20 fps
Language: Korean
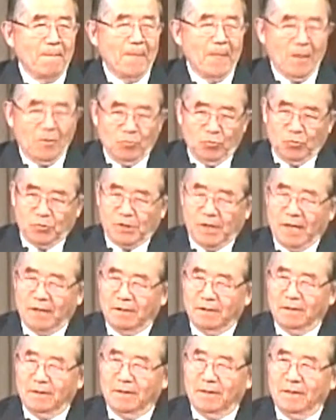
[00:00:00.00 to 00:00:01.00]

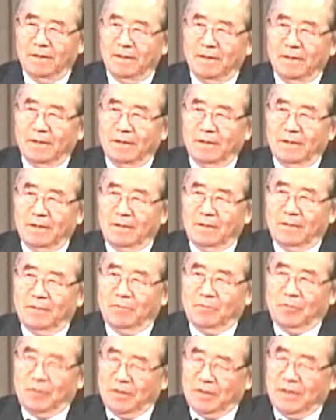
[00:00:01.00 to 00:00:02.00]
우상을
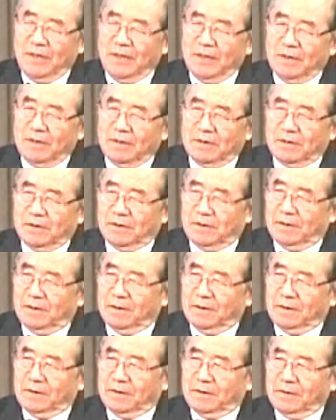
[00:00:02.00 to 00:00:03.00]
멀리
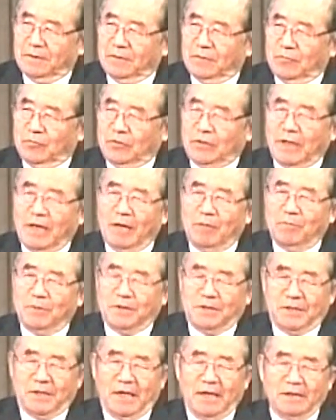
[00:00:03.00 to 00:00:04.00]
어, 우상 앞에
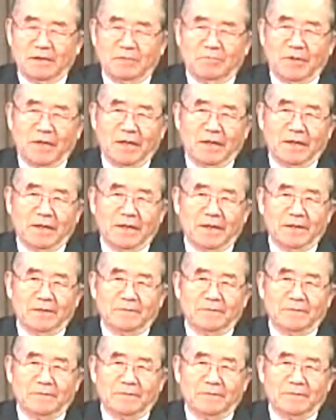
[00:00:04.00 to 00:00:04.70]
절하지 말아라.